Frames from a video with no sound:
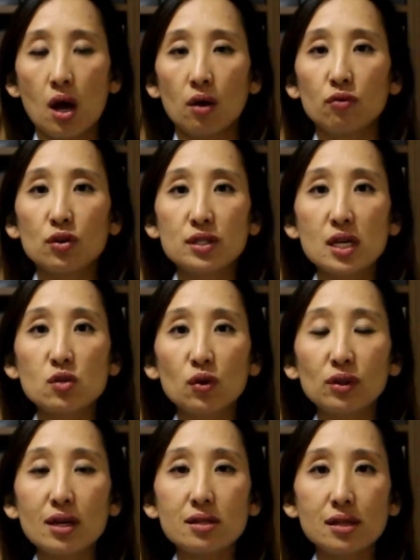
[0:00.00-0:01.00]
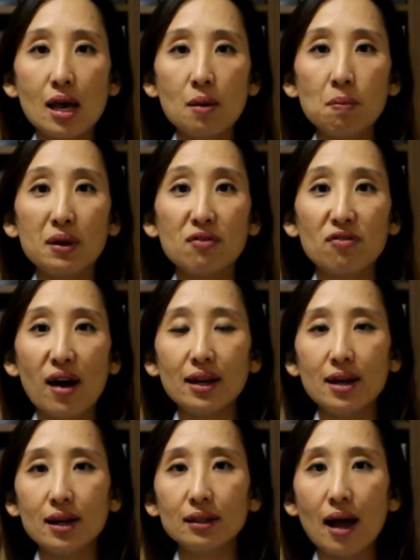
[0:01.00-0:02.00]
Vocês vão ter sempre
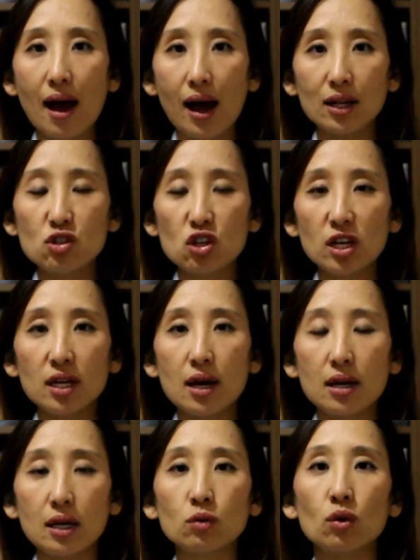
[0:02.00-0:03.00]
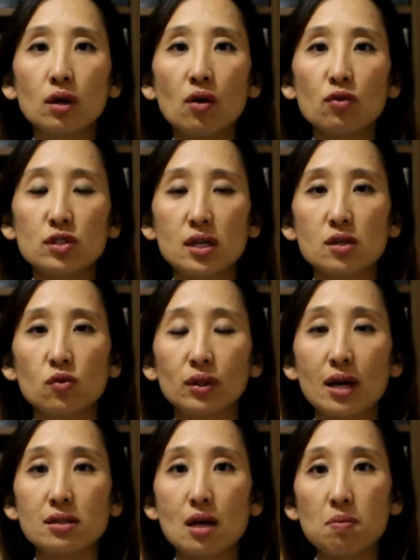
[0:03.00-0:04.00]
variedade e querendo ou não, vocês vão
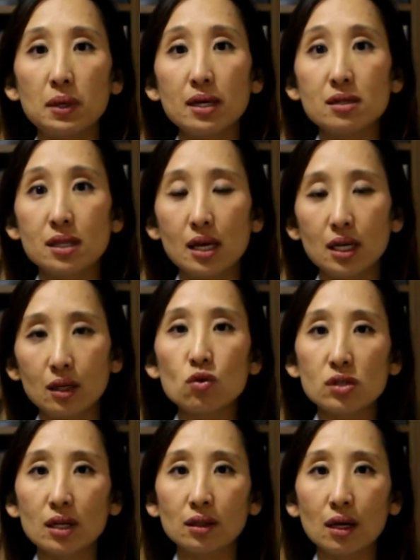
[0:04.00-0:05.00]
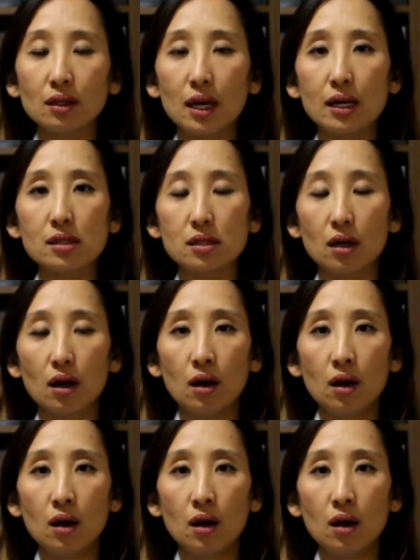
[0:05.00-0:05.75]
estar sempre inseridos na tendência.